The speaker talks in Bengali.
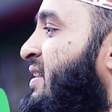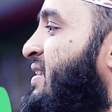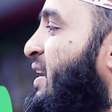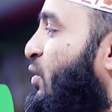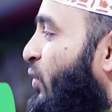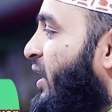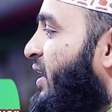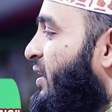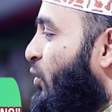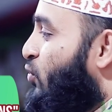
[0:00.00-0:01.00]
যেই রোগের
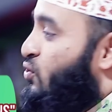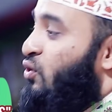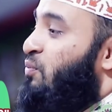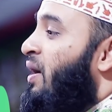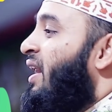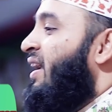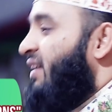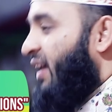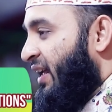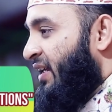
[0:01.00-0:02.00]
ঔষধ বানায়
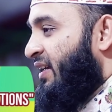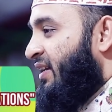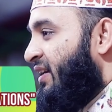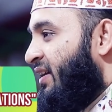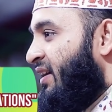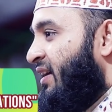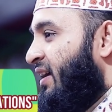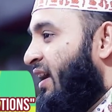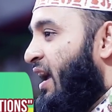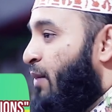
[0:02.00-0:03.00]
নাই
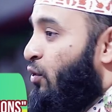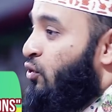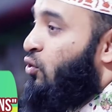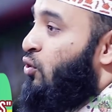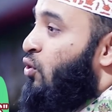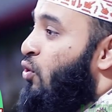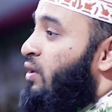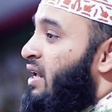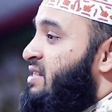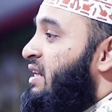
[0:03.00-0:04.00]
এমন কোন রোগ
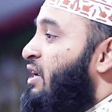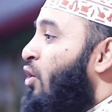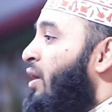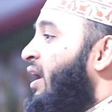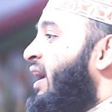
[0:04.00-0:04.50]
নাজিল করে